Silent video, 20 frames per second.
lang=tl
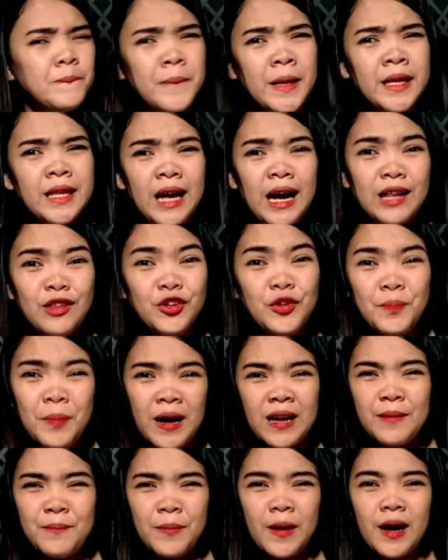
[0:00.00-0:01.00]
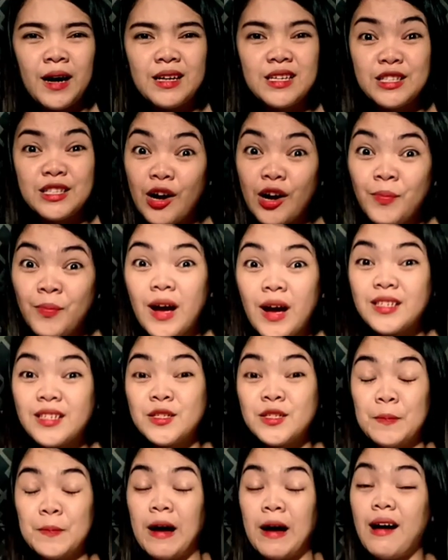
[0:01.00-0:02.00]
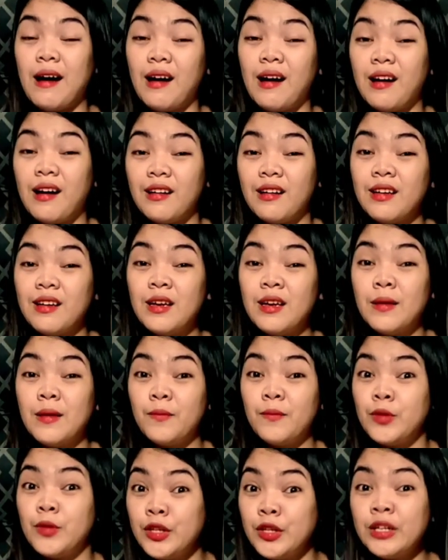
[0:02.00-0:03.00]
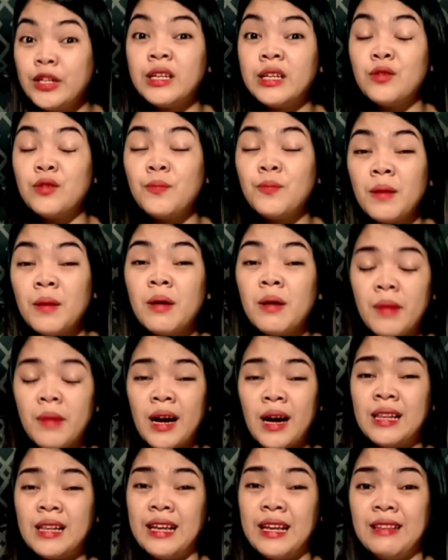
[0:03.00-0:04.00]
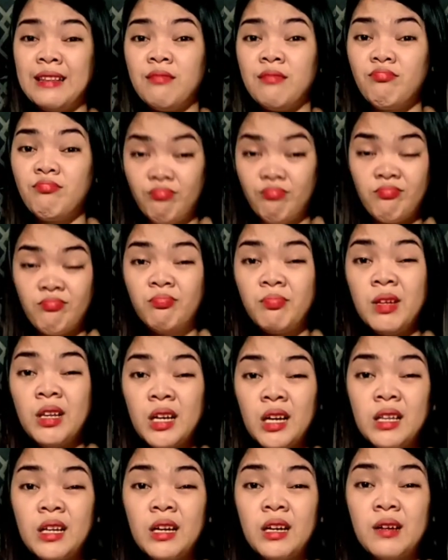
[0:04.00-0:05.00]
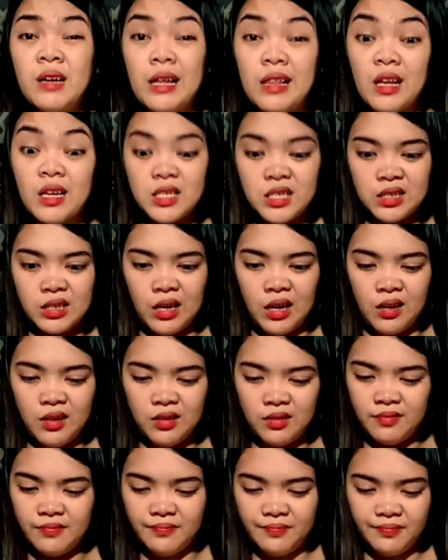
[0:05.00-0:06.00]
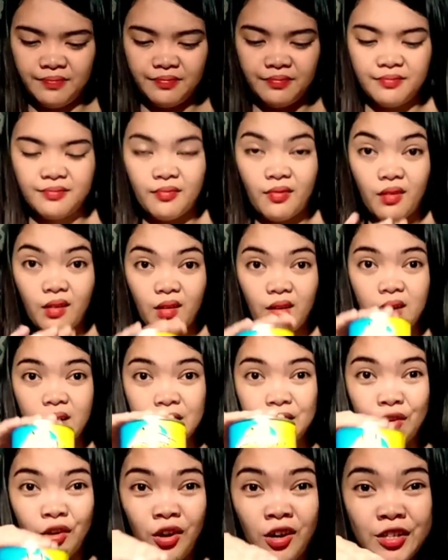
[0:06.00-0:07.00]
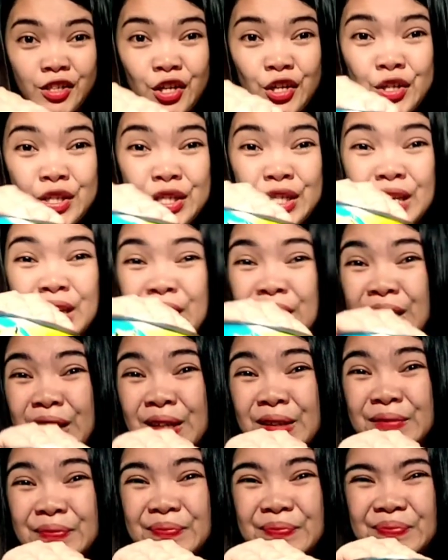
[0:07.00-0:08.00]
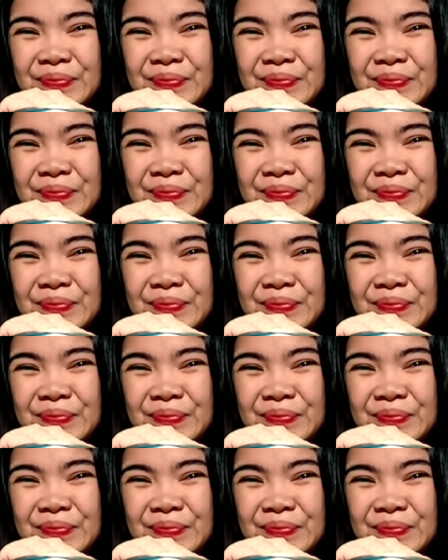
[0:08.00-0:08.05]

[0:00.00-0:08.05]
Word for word: panalo, yung parang pang Starbucks, pang Biniri, yung pang mamahalin, bili ka ng Alaska. Ito, jersey.